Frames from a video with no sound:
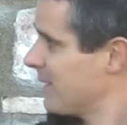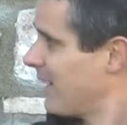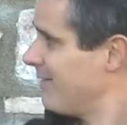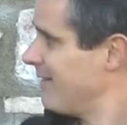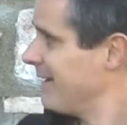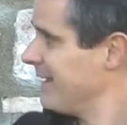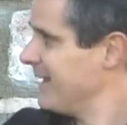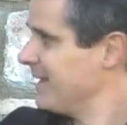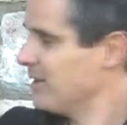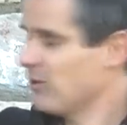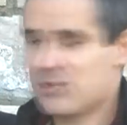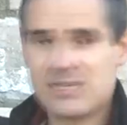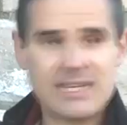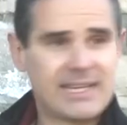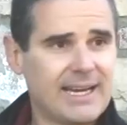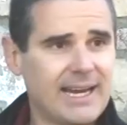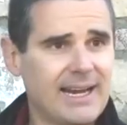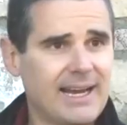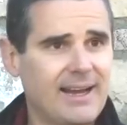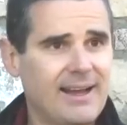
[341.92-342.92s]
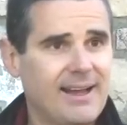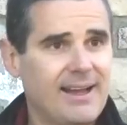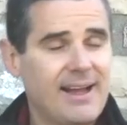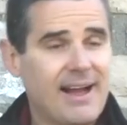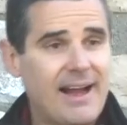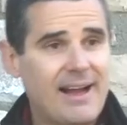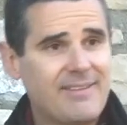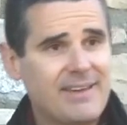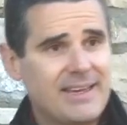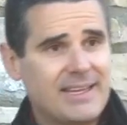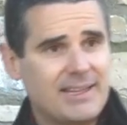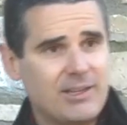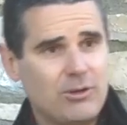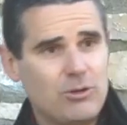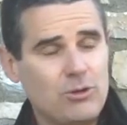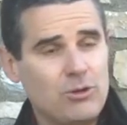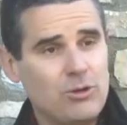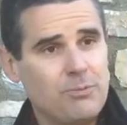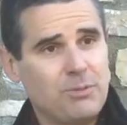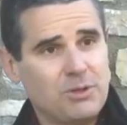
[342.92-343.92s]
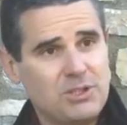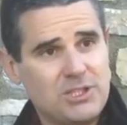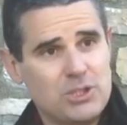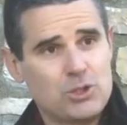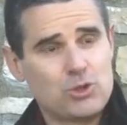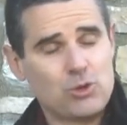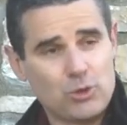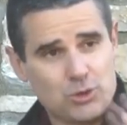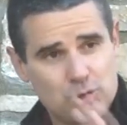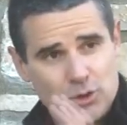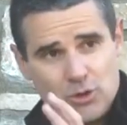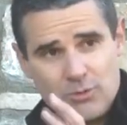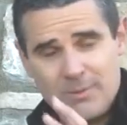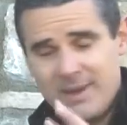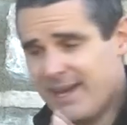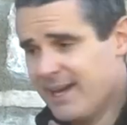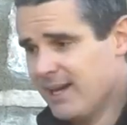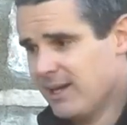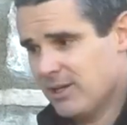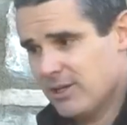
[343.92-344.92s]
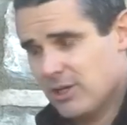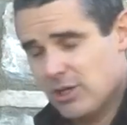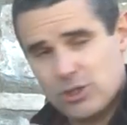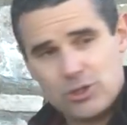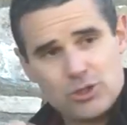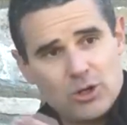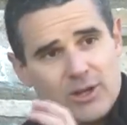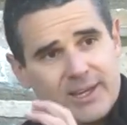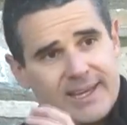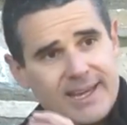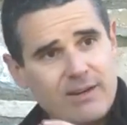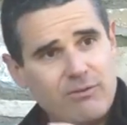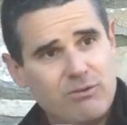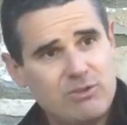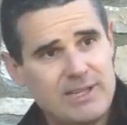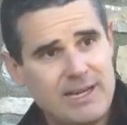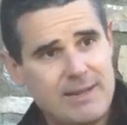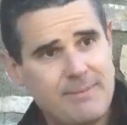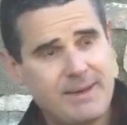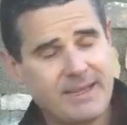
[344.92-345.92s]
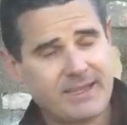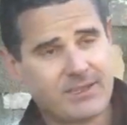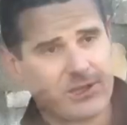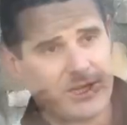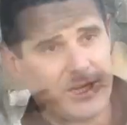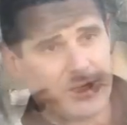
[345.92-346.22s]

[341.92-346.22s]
travailler dans ces cas-là avec une petite source de lumière sur laquelle vous allez mettre